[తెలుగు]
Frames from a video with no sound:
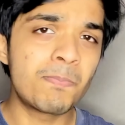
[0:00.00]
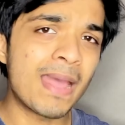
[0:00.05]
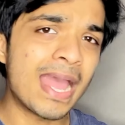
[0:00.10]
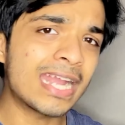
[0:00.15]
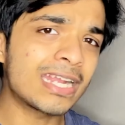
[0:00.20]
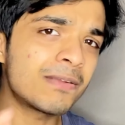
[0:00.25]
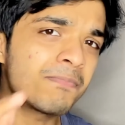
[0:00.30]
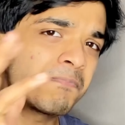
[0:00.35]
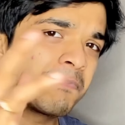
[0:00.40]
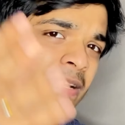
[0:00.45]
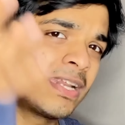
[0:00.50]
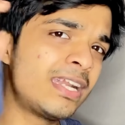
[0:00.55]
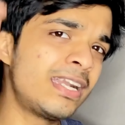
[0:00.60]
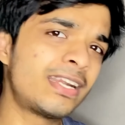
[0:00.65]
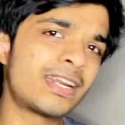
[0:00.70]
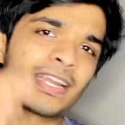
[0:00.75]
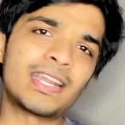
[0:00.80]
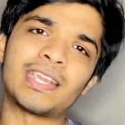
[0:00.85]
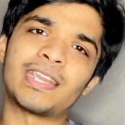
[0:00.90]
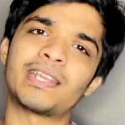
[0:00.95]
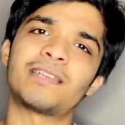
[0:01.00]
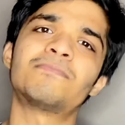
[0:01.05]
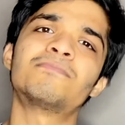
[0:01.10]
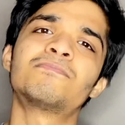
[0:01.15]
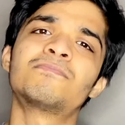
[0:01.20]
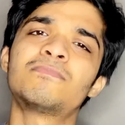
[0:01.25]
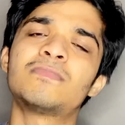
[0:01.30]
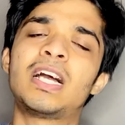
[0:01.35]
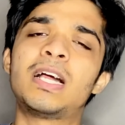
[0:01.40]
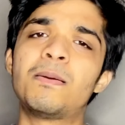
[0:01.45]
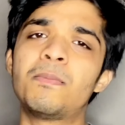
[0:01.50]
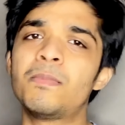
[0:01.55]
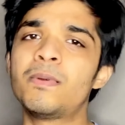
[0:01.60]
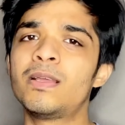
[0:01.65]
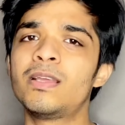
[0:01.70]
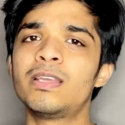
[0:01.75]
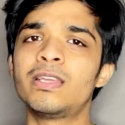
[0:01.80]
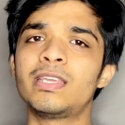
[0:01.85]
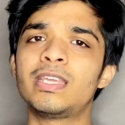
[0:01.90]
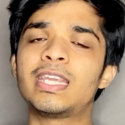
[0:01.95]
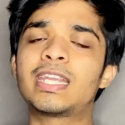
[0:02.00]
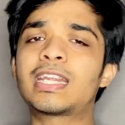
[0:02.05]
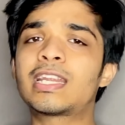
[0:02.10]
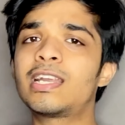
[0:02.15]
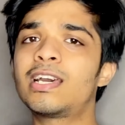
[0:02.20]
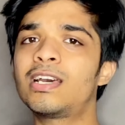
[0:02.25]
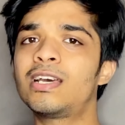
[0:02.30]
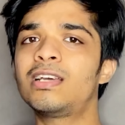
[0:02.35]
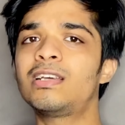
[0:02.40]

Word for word: బ్యాకప్ క్రియేటర్ ఏంటి ఇక్కడ